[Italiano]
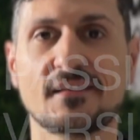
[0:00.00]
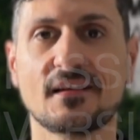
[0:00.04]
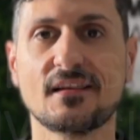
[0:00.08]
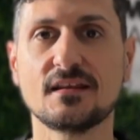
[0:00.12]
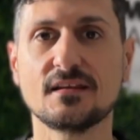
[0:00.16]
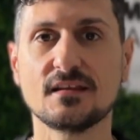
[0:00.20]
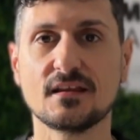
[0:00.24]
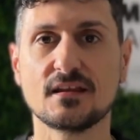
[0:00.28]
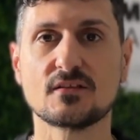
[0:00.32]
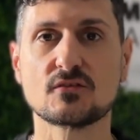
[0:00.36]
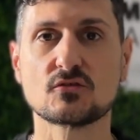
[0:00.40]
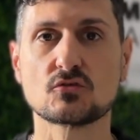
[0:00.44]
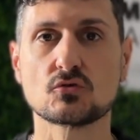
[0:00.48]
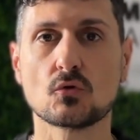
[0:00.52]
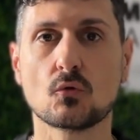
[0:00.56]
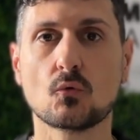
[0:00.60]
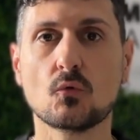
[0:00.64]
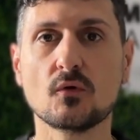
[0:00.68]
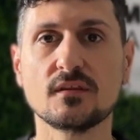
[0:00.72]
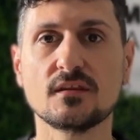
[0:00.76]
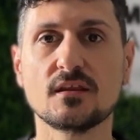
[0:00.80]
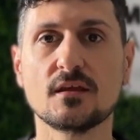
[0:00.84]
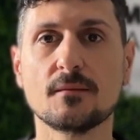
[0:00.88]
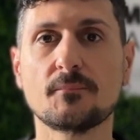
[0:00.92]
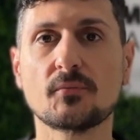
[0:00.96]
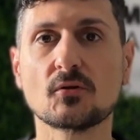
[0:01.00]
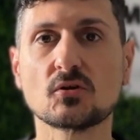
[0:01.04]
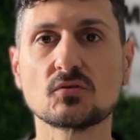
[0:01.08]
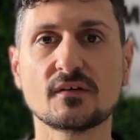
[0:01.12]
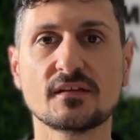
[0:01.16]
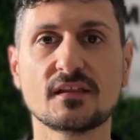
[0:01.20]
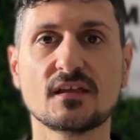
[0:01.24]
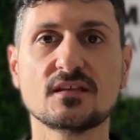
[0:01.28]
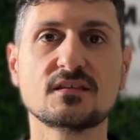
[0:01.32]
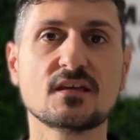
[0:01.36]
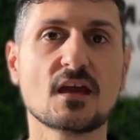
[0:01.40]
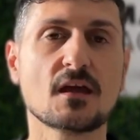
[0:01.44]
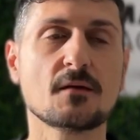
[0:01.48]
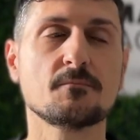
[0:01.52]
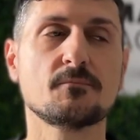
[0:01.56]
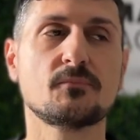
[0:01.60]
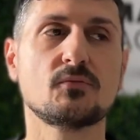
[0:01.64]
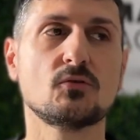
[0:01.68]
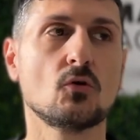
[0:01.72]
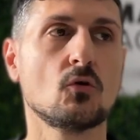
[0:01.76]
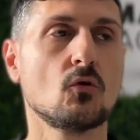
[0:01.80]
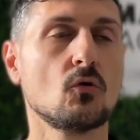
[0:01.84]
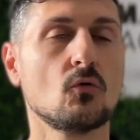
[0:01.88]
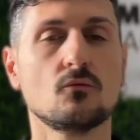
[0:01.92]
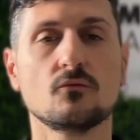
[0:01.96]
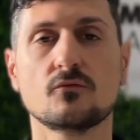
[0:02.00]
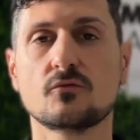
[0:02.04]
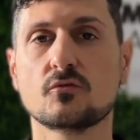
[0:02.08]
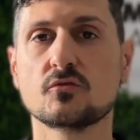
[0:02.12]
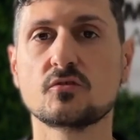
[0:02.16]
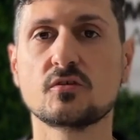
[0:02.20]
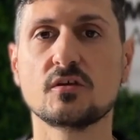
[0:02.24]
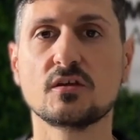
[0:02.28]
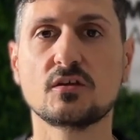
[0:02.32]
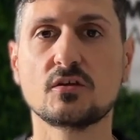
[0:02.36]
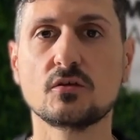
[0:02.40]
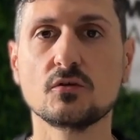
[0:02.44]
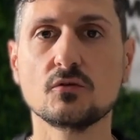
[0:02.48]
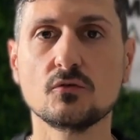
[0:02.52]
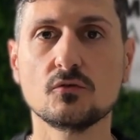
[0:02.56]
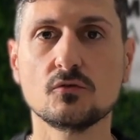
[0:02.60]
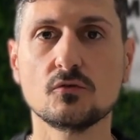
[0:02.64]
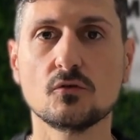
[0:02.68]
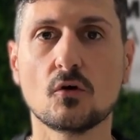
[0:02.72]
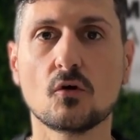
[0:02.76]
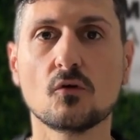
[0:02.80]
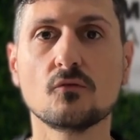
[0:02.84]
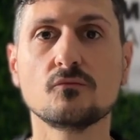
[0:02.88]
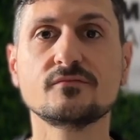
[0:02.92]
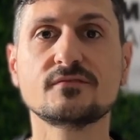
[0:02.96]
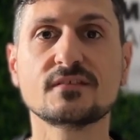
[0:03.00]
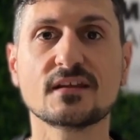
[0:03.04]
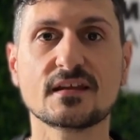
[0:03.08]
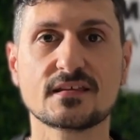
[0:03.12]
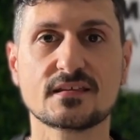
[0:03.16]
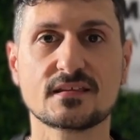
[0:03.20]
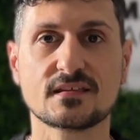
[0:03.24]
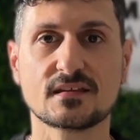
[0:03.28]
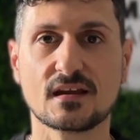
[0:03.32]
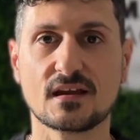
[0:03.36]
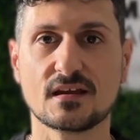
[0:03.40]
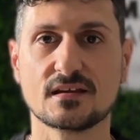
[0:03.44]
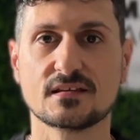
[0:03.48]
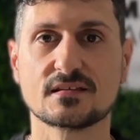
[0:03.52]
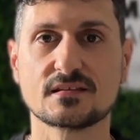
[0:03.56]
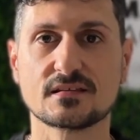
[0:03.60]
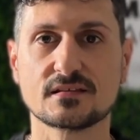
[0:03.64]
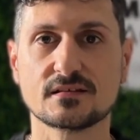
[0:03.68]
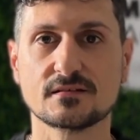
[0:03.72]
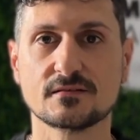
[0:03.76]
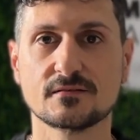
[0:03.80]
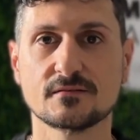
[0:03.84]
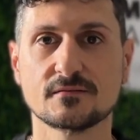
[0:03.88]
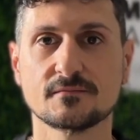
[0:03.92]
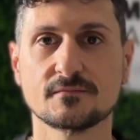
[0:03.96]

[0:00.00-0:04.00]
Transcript: all'inizio, quindi prova ad esempio un CCQ o un 3-stress,